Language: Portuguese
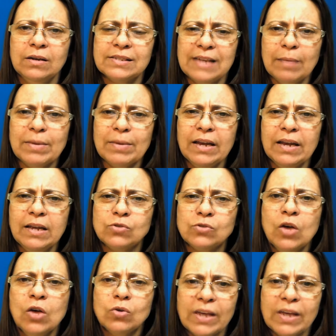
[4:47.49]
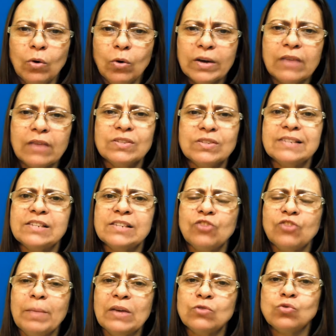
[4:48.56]
Sabe, queridos, o Senhor quer que você seja
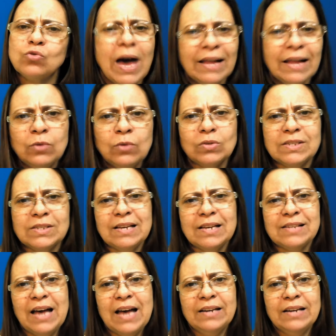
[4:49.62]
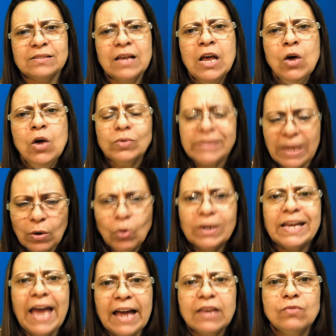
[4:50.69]
abençoado em todas as áreas. O
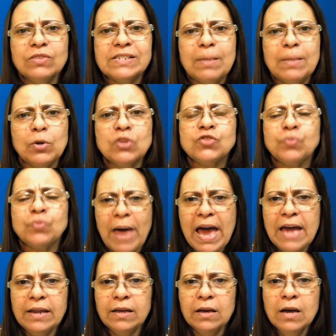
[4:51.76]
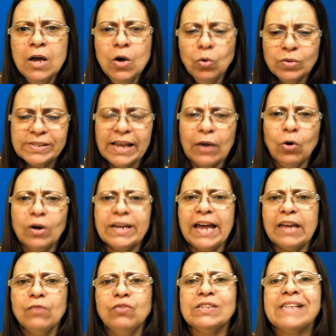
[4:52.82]
Senhor quer que você prospere. O Senhor quer
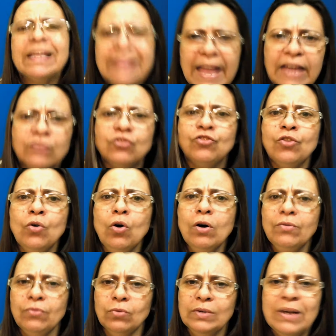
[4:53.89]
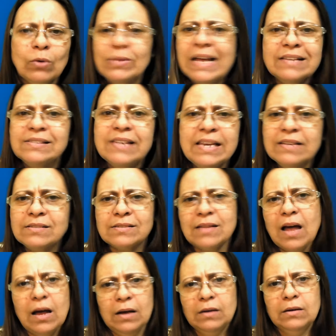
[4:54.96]
que você tente de novo. Não
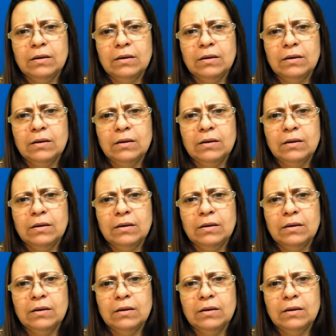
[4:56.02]
desista.